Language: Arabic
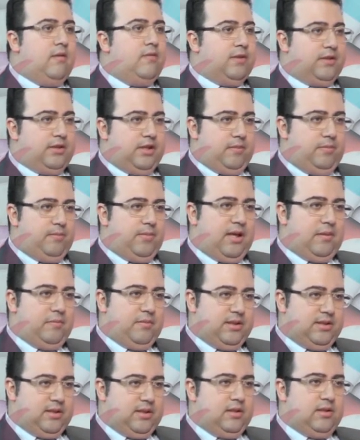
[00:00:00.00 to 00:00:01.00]
في الطب
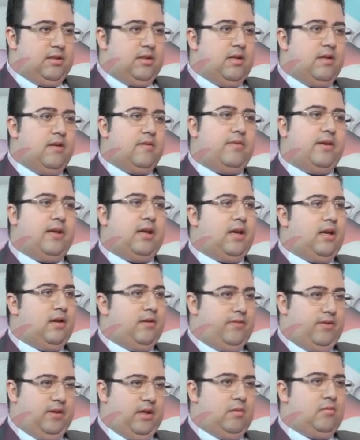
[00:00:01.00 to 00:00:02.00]
عامة في خ...
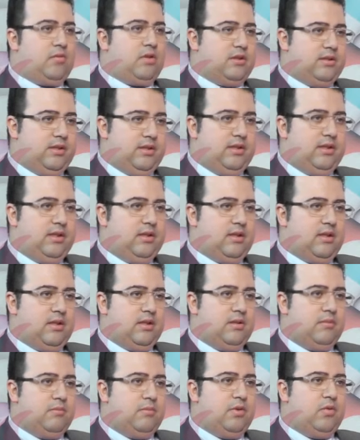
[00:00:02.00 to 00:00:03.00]
في امراض كتيرة
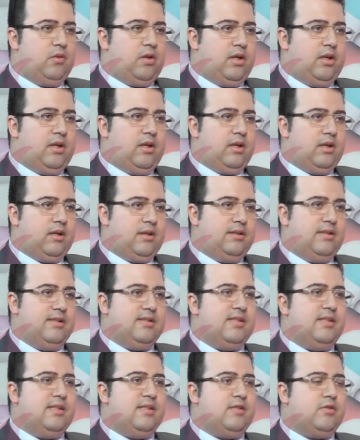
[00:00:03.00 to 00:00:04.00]
بنقول عليها
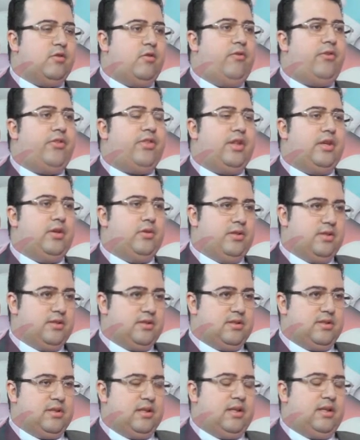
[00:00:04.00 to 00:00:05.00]
ديزيز اوف
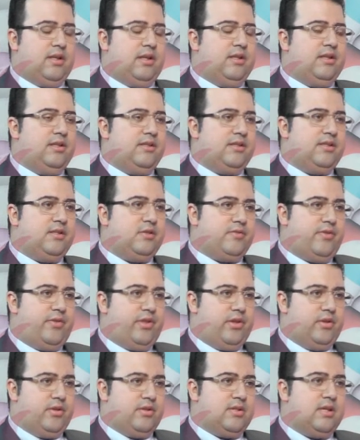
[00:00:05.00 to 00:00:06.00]
ثيوريز، يعني ايه ديزيز اوف
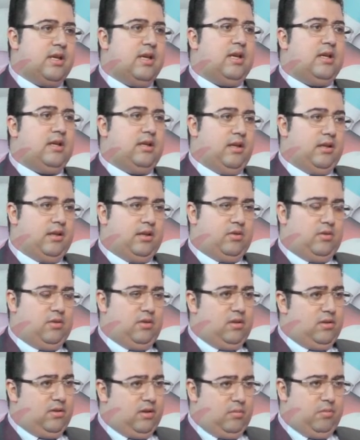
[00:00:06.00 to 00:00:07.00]
ثيوريز؟ يعني
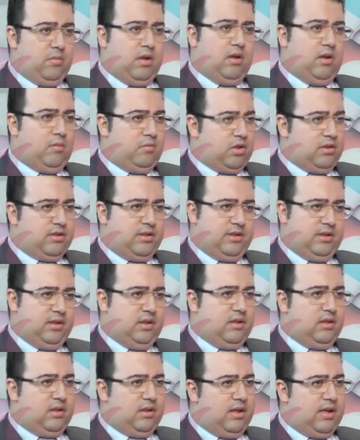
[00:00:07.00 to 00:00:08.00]
الامراض
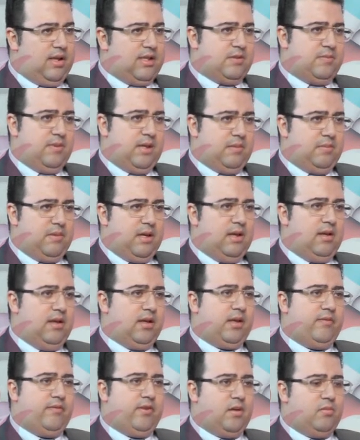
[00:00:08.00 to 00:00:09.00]
كتير ليها اسباب،
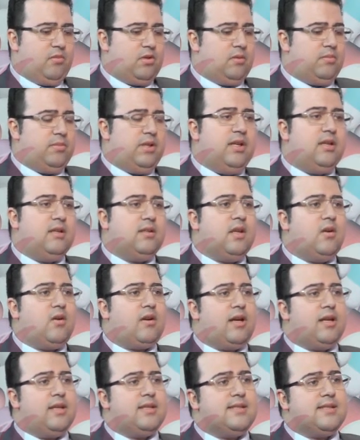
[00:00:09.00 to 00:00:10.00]
لكن في امراض بيجي ندور
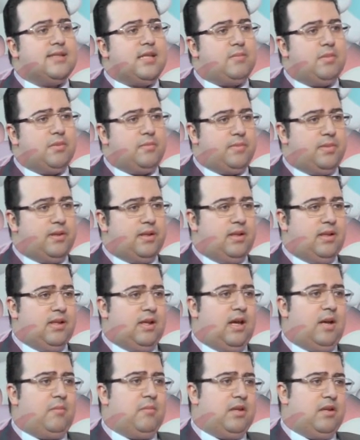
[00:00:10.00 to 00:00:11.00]
على السبب اللي
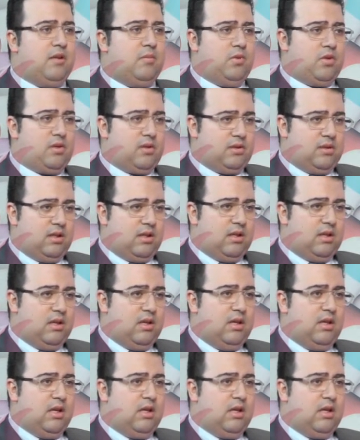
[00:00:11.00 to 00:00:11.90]
عمل المرض ده